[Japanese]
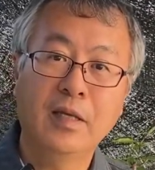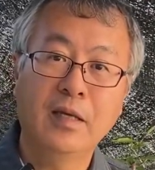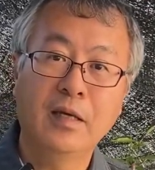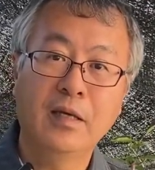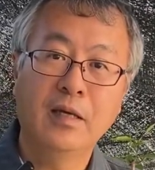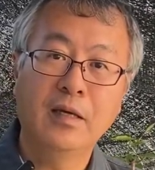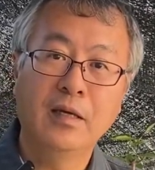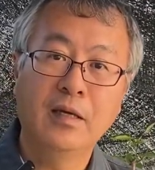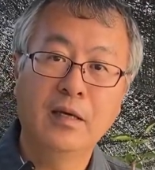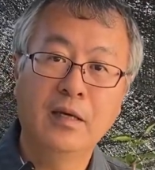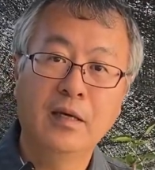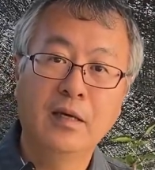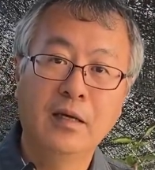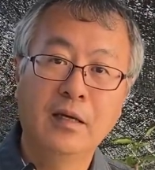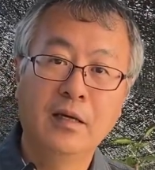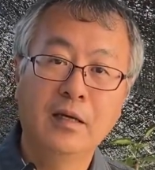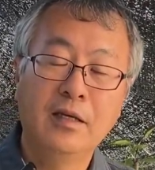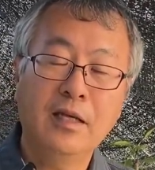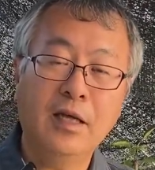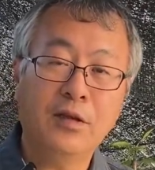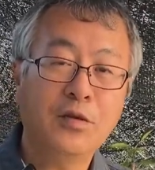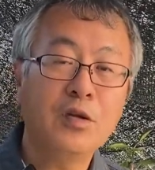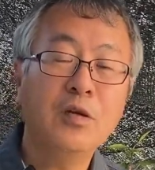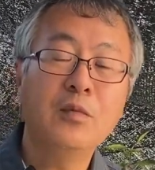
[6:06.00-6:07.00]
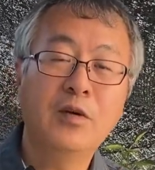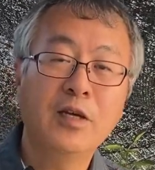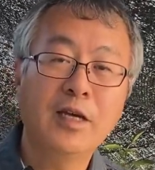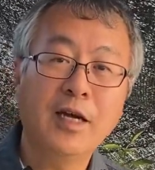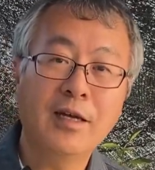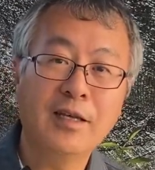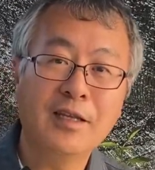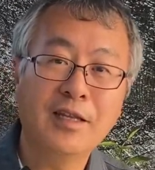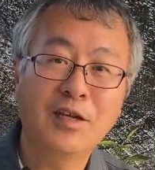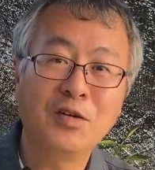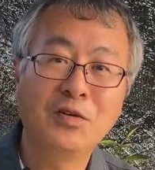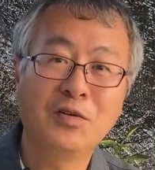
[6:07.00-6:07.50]
をあげていい。いや、それもや
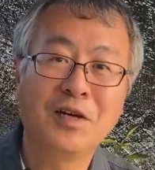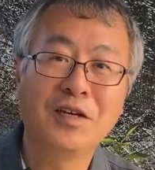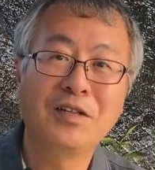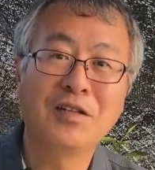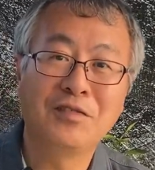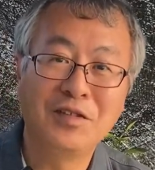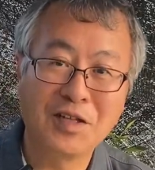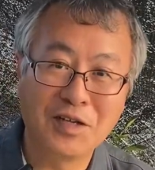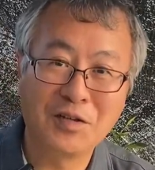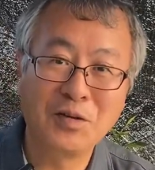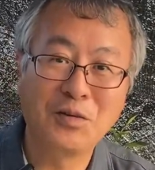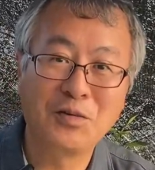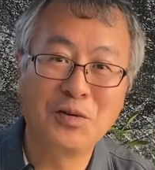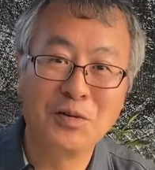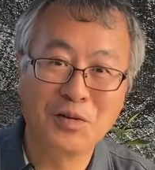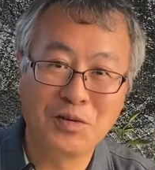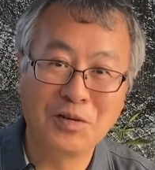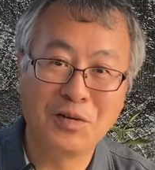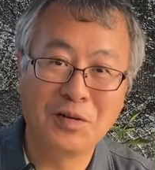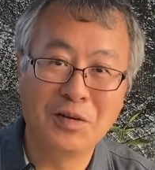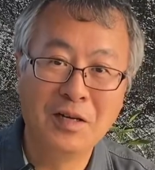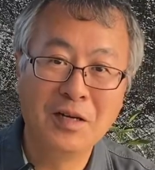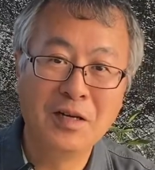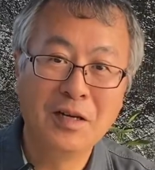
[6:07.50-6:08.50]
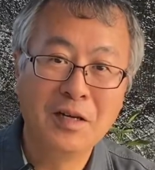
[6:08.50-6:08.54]
らない方がいいですね、極力。いい